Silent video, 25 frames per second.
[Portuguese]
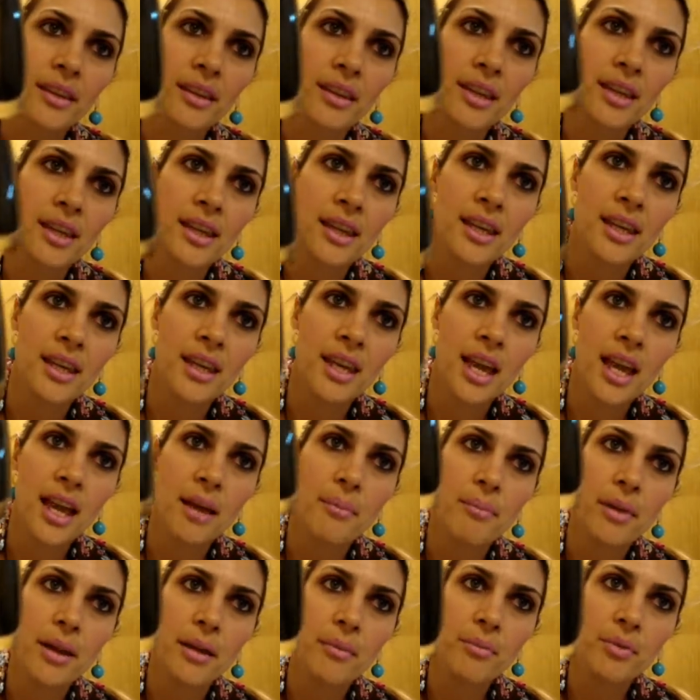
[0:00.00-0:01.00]
que é
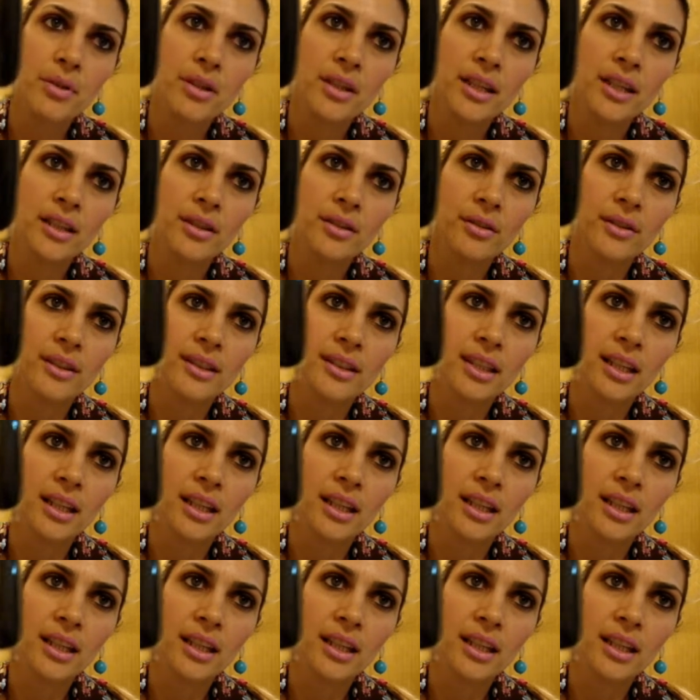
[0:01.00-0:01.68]
bem bonito esse